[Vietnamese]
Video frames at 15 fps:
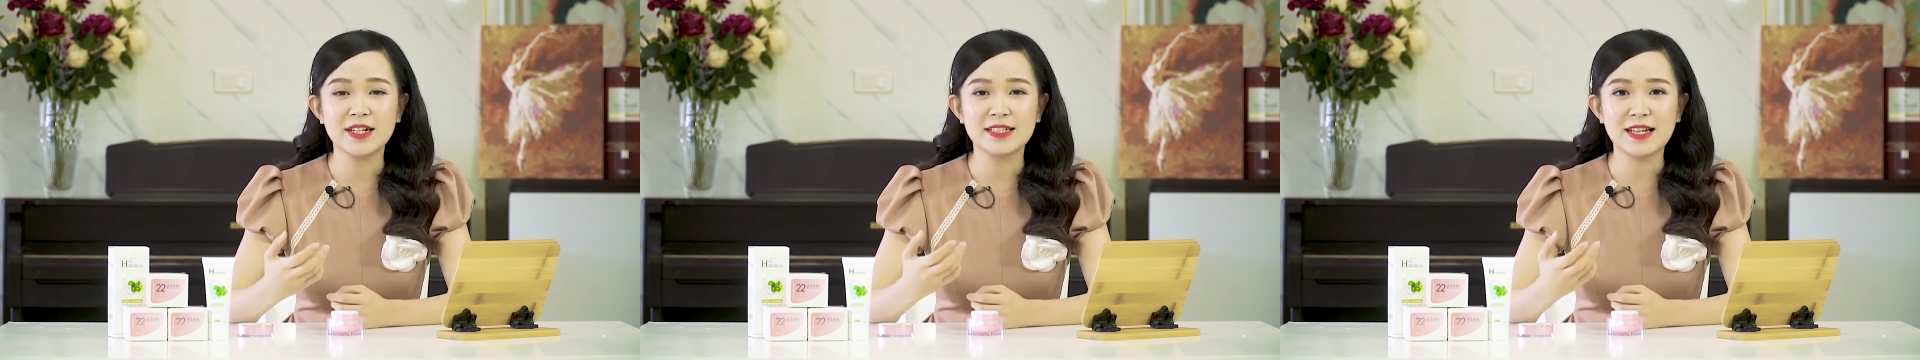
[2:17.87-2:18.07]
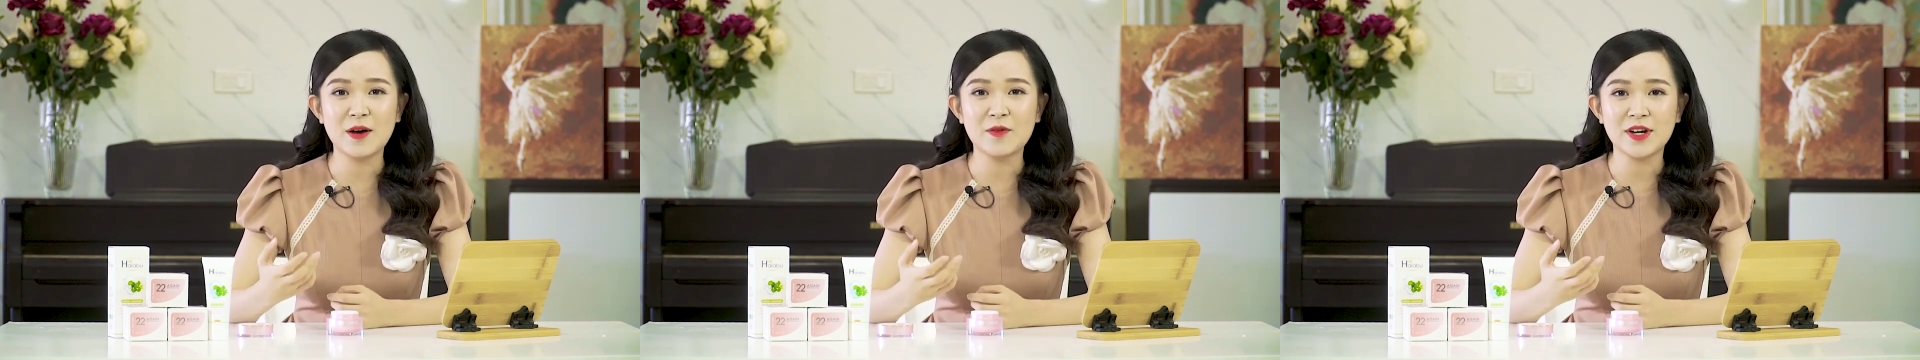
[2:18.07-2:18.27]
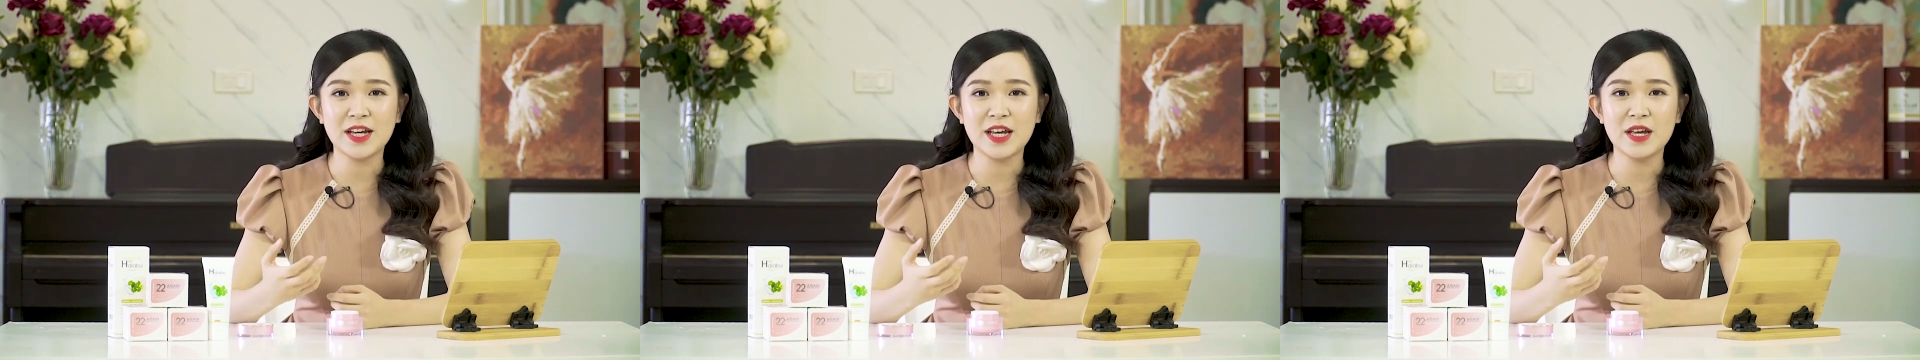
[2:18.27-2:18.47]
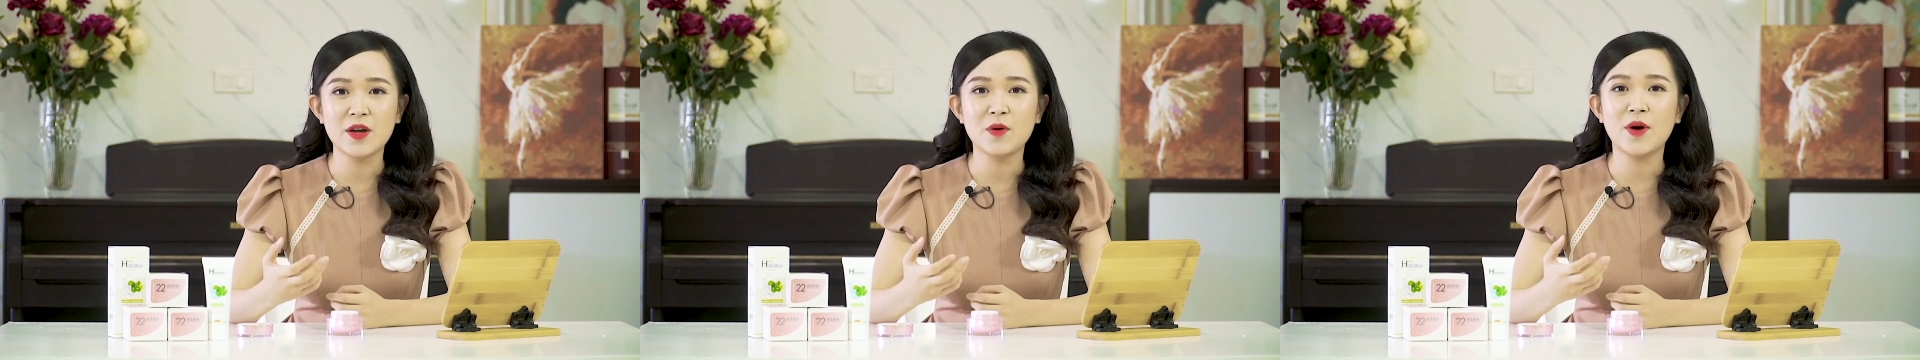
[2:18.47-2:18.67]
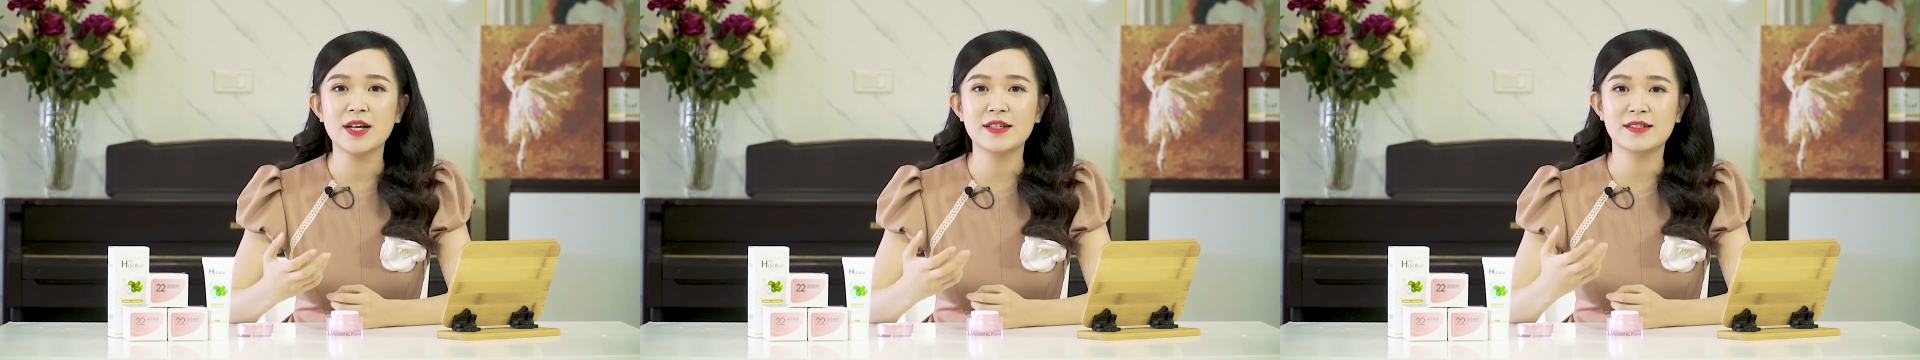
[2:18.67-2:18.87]
và sau
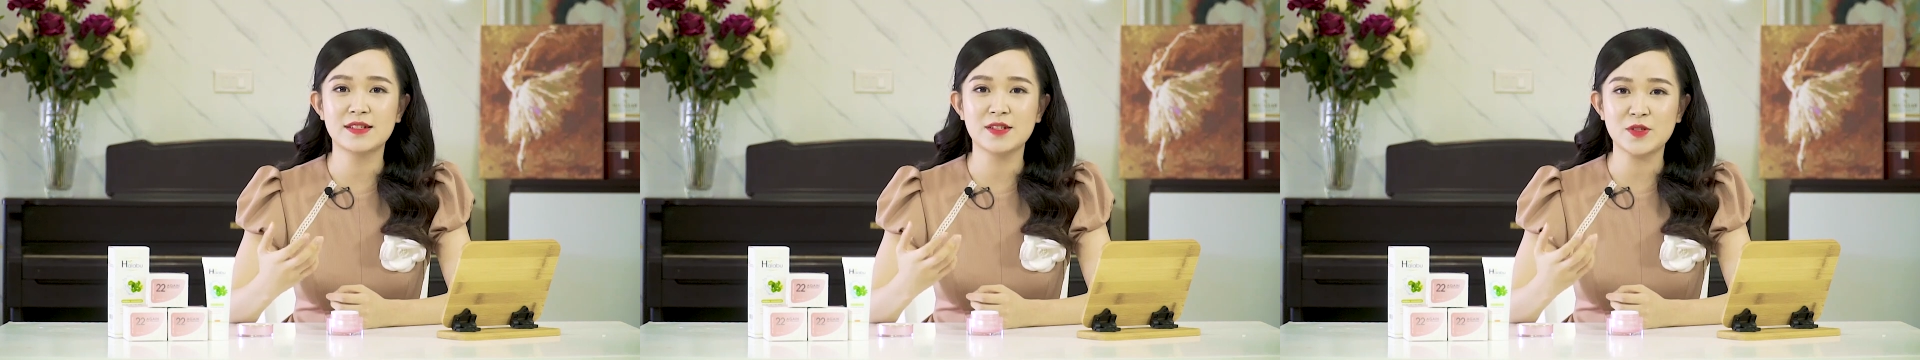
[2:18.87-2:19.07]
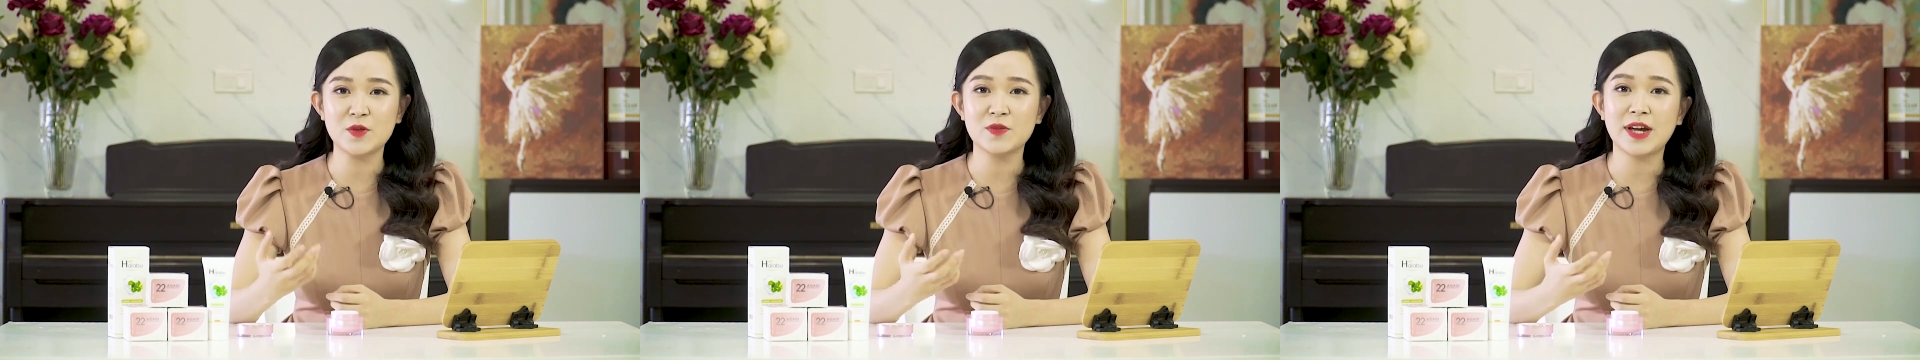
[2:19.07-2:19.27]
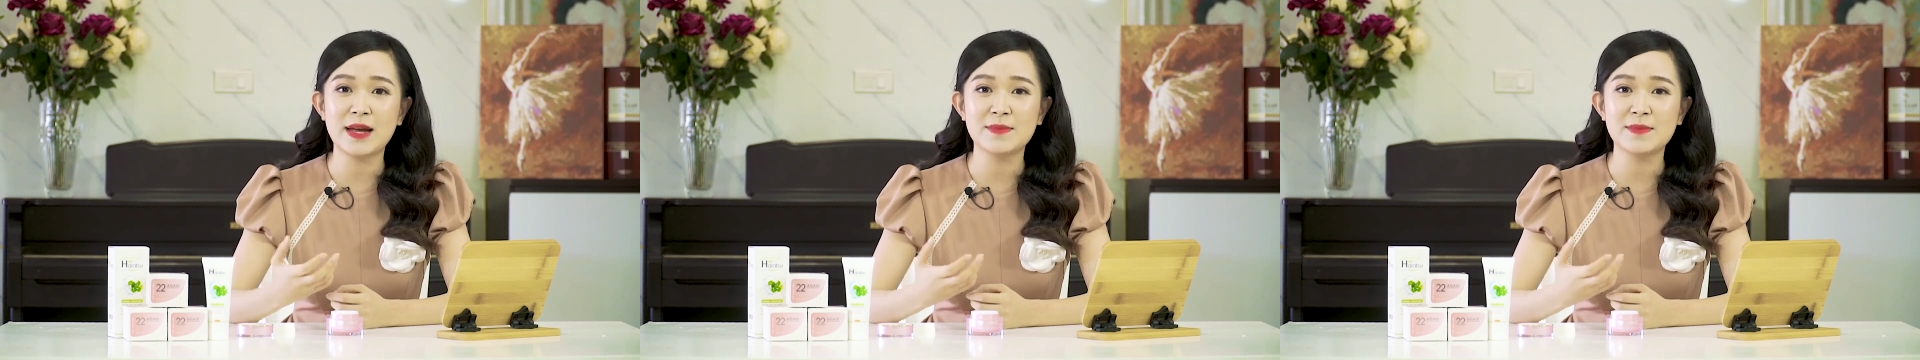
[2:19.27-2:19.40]
khi Anh sử dụng